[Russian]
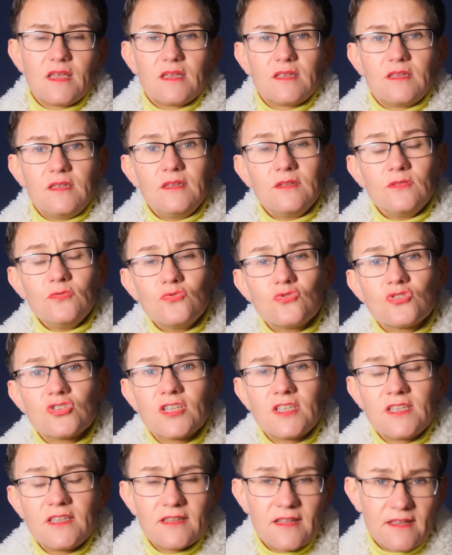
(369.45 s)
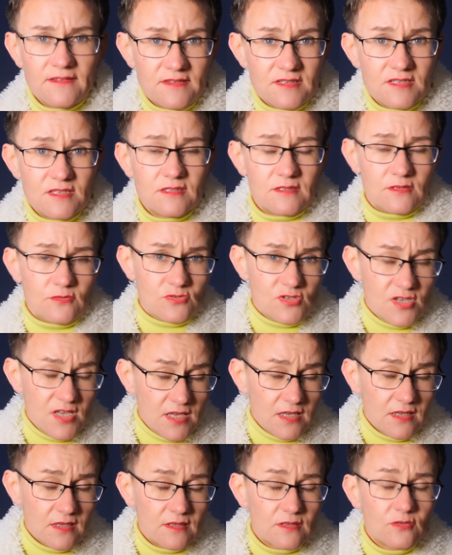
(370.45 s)
не нужно ненавидеть
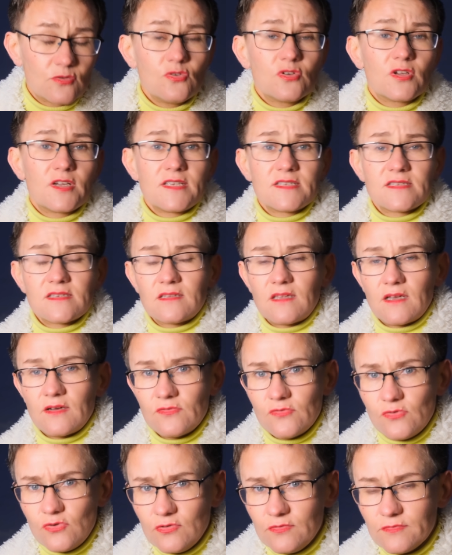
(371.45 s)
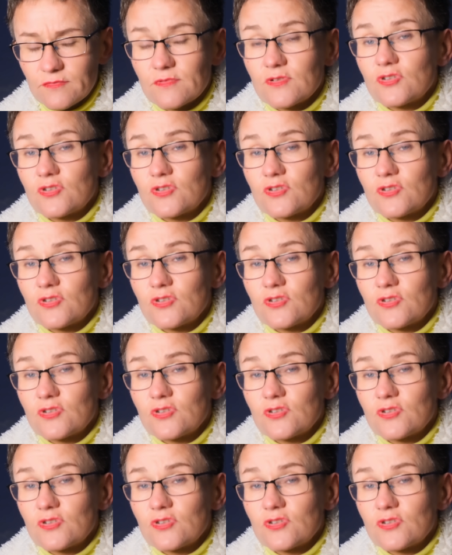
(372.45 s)
людей только из-за того,